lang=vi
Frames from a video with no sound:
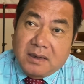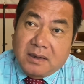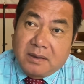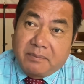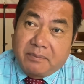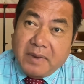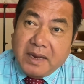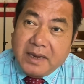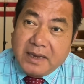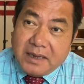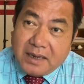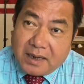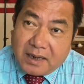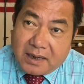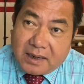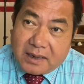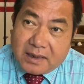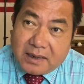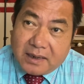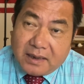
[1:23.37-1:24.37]
bây
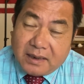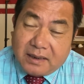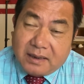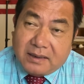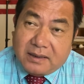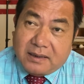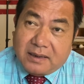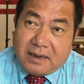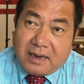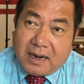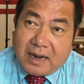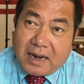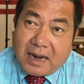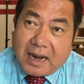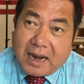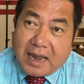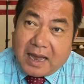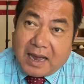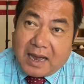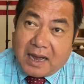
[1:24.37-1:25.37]
giờ đó
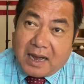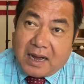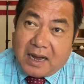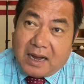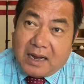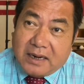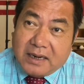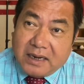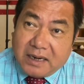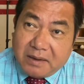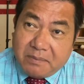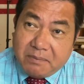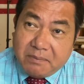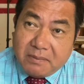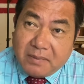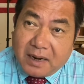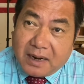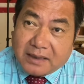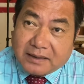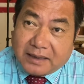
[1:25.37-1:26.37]
là
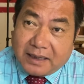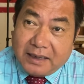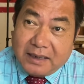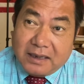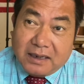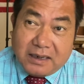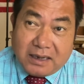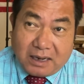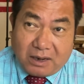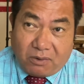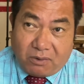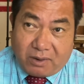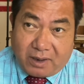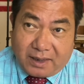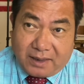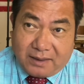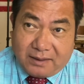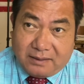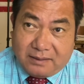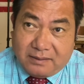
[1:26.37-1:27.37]
điểm là thấy ở Đài
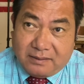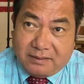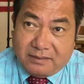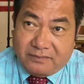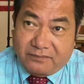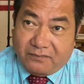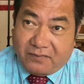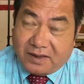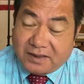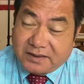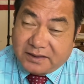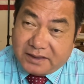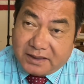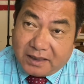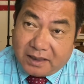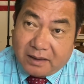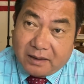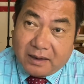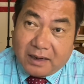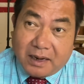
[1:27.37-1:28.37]
Loan và
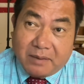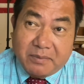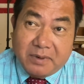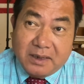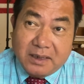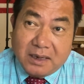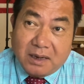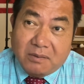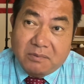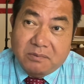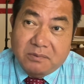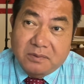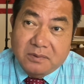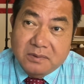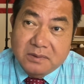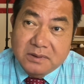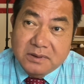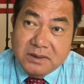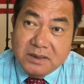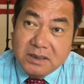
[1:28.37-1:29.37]
diện là Biển Đông
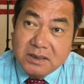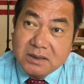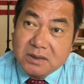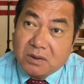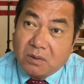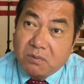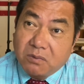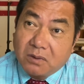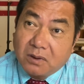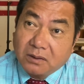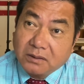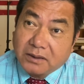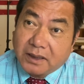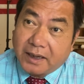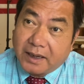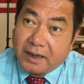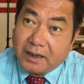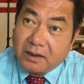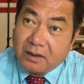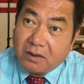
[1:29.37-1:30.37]
nhưng cũng có
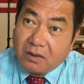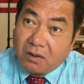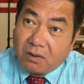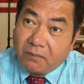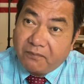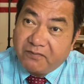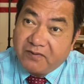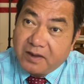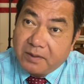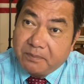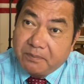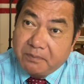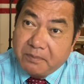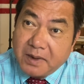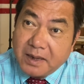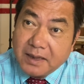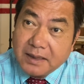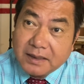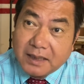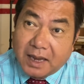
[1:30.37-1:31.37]
thể nó vì
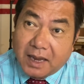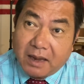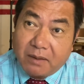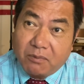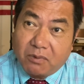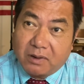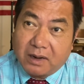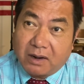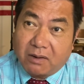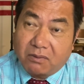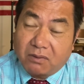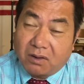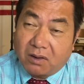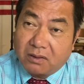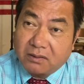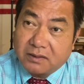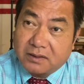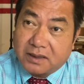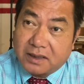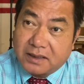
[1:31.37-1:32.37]
biến thể một nào
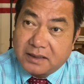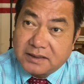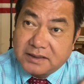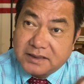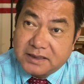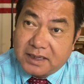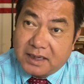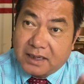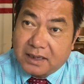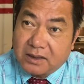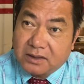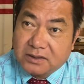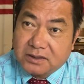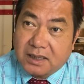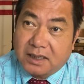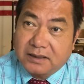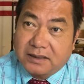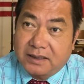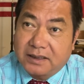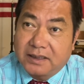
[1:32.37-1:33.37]
đó thì diện
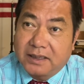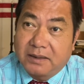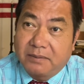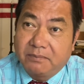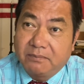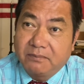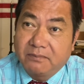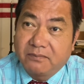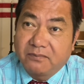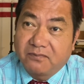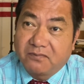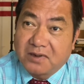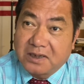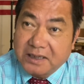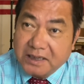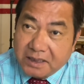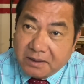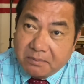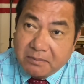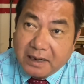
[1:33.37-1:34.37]
trở thành điểm và
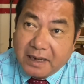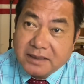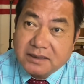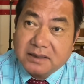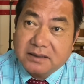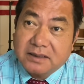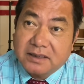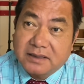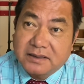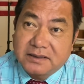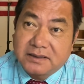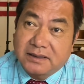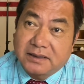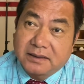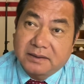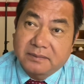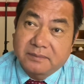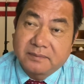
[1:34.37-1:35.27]
điểm lại trở thành diện